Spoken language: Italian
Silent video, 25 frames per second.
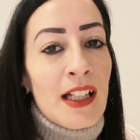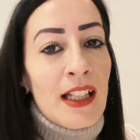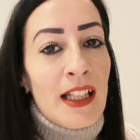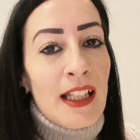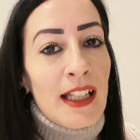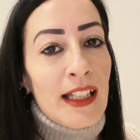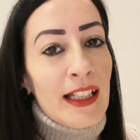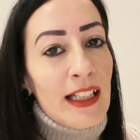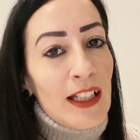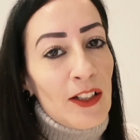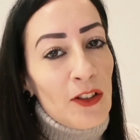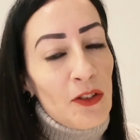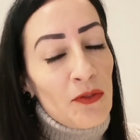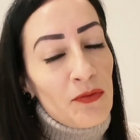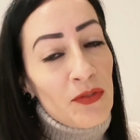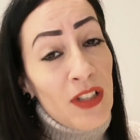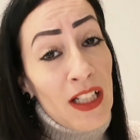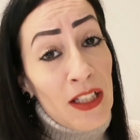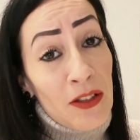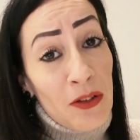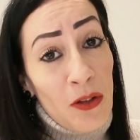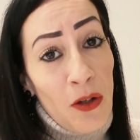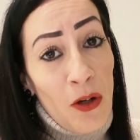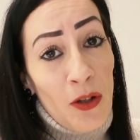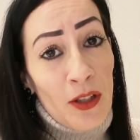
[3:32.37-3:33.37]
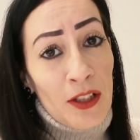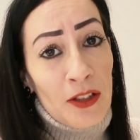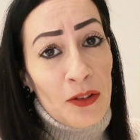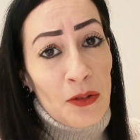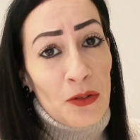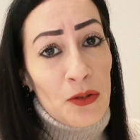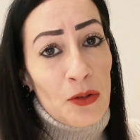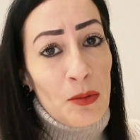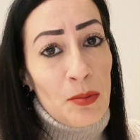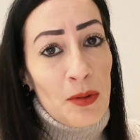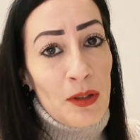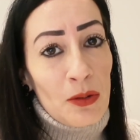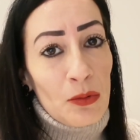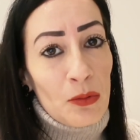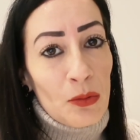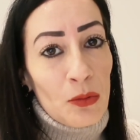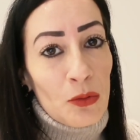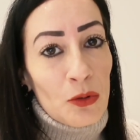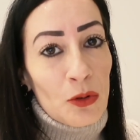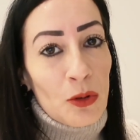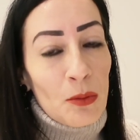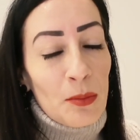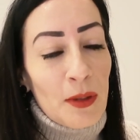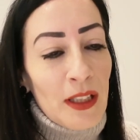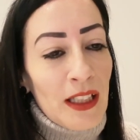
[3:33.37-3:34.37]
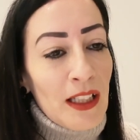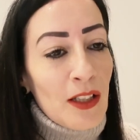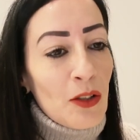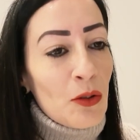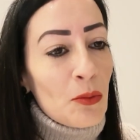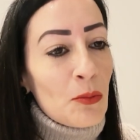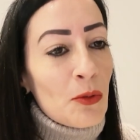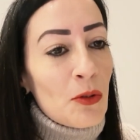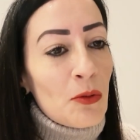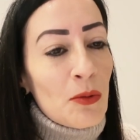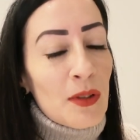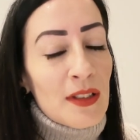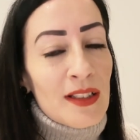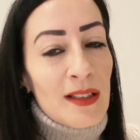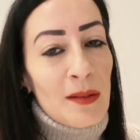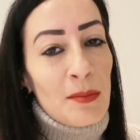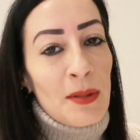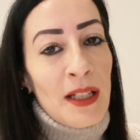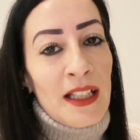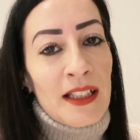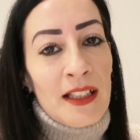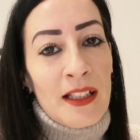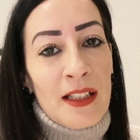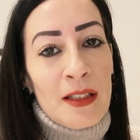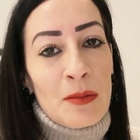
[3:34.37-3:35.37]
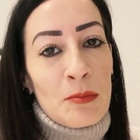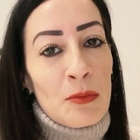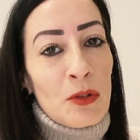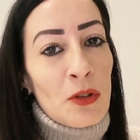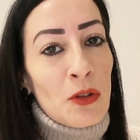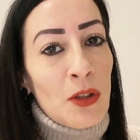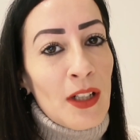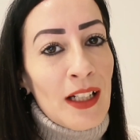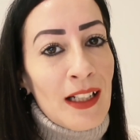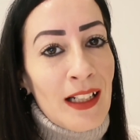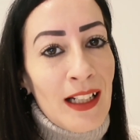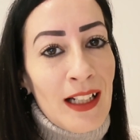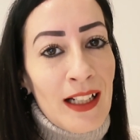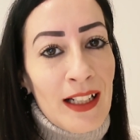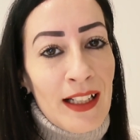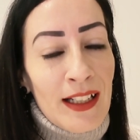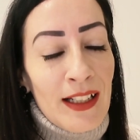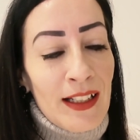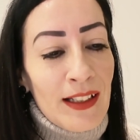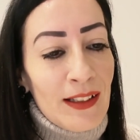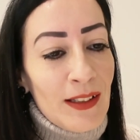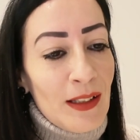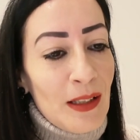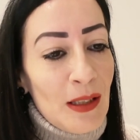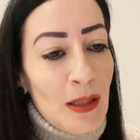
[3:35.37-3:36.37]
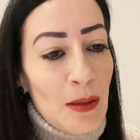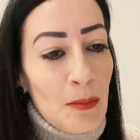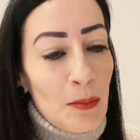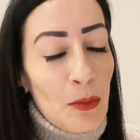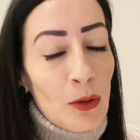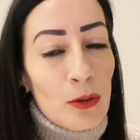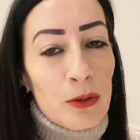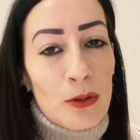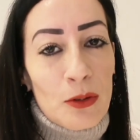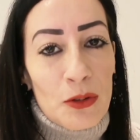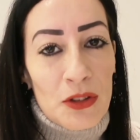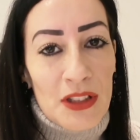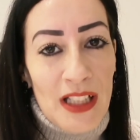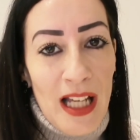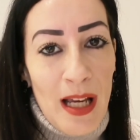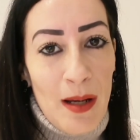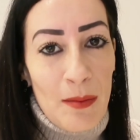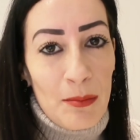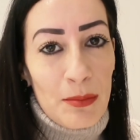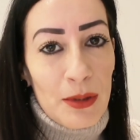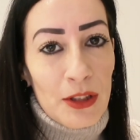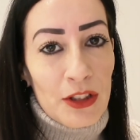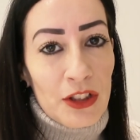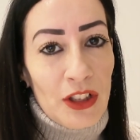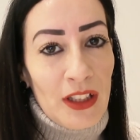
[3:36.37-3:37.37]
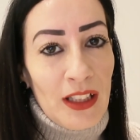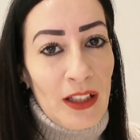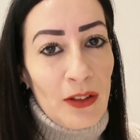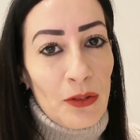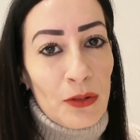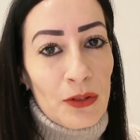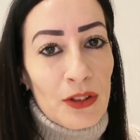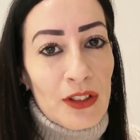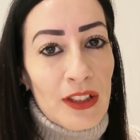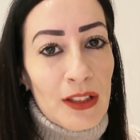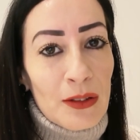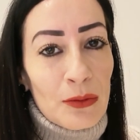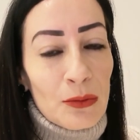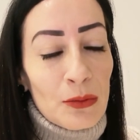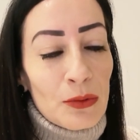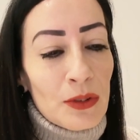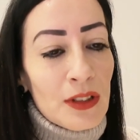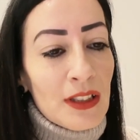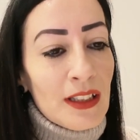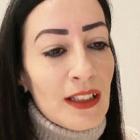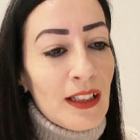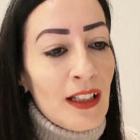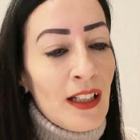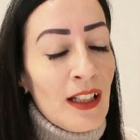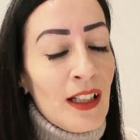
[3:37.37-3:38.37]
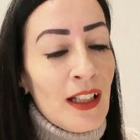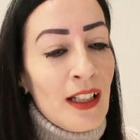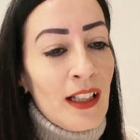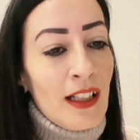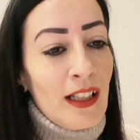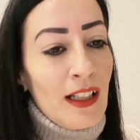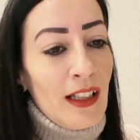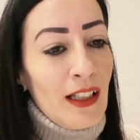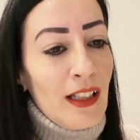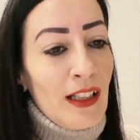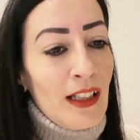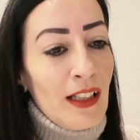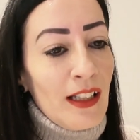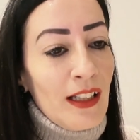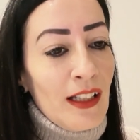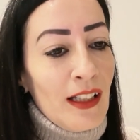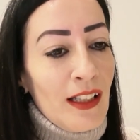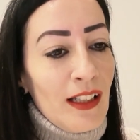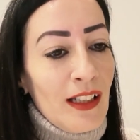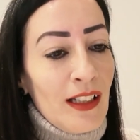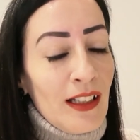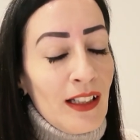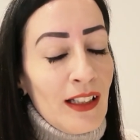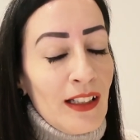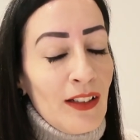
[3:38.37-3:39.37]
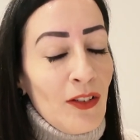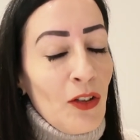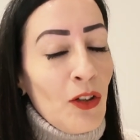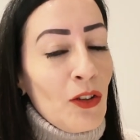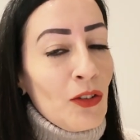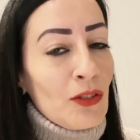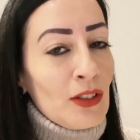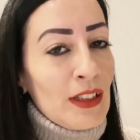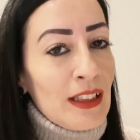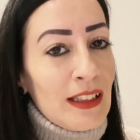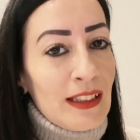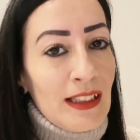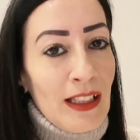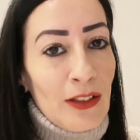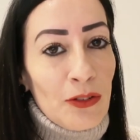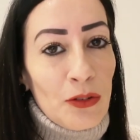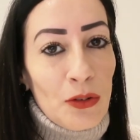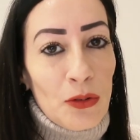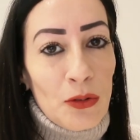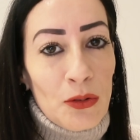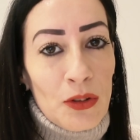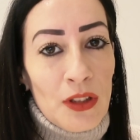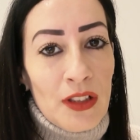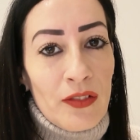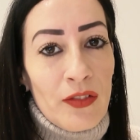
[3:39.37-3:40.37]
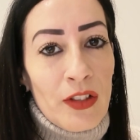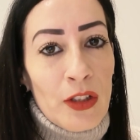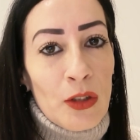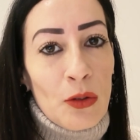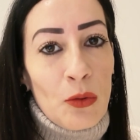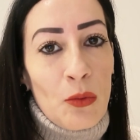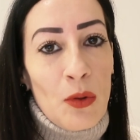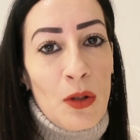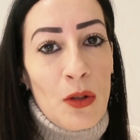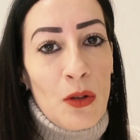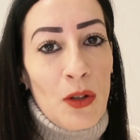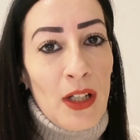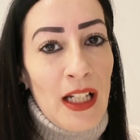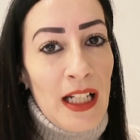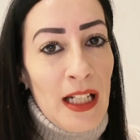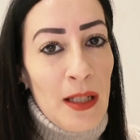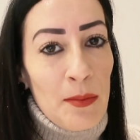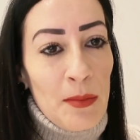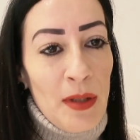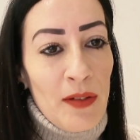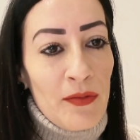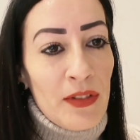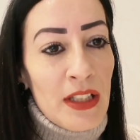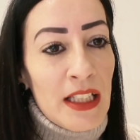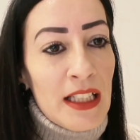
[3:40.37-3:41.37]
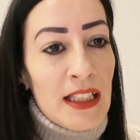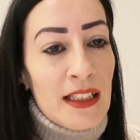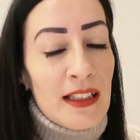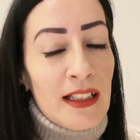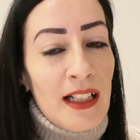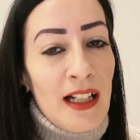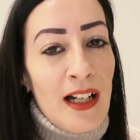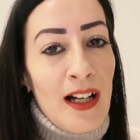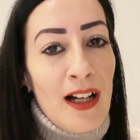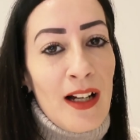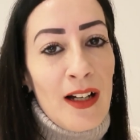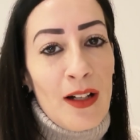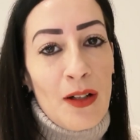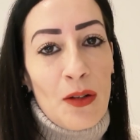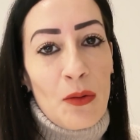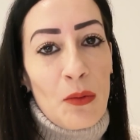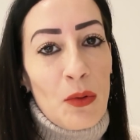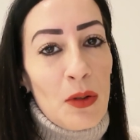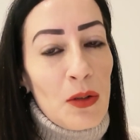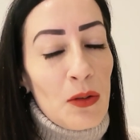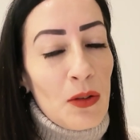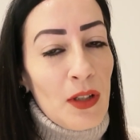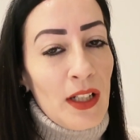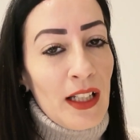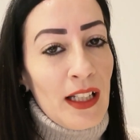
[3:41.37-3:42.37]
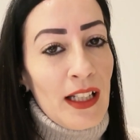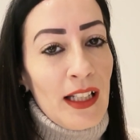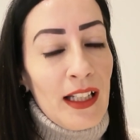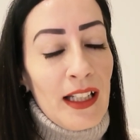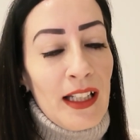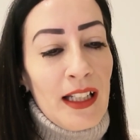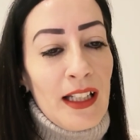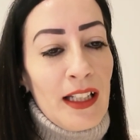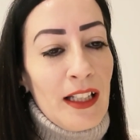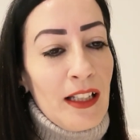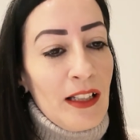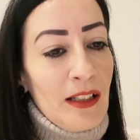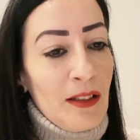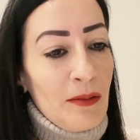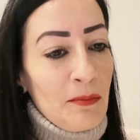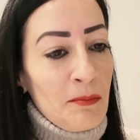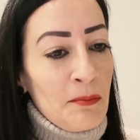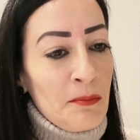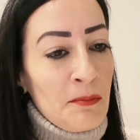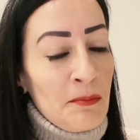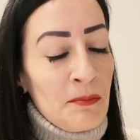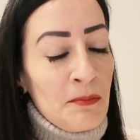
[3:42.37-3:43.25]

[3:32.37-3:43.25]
e che non vi annoino soprattutto perché comunque sapete il mio canale è molto semplice nei contenuti ogni tanto condivido quello che è la mia vita quello che